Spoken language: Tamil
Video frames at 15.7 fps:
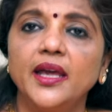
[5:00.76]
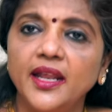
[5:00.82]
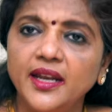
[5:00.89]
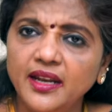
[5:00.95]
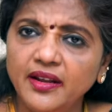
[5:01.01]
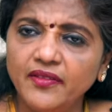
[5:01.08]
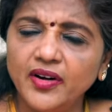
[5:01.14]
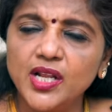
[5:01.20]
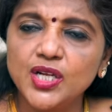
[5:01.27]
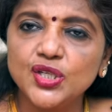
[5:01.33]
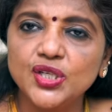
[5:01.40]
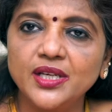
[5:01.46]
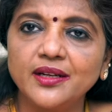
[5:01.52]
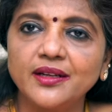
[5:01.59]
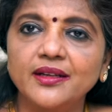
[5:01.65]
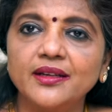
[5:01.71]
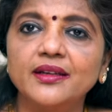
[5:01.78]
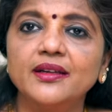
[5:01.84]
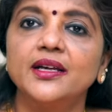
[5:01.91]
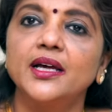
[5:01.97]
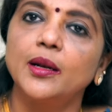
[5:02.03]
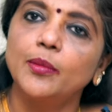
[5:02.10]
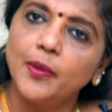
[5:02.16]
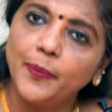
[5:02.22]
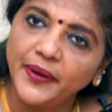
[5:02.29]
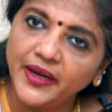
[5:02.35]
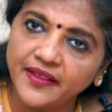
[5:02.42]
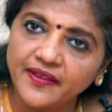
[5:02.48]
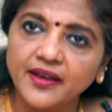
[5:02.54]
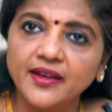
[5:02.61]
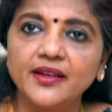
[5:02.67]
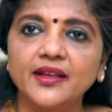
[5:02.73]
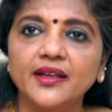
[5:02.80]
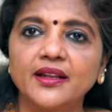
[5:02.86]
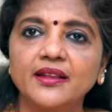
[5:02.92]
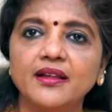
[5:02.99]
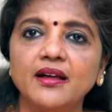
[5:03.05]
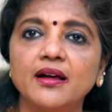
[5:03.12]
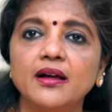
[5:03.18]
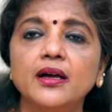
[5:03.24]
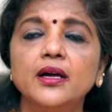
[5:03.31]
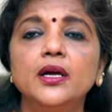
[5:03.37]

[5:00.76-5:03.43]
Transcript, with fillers: என்ன வளர்ச்சி இருக்கு கர்ப்பப்பையில தான் இருக்கிறதா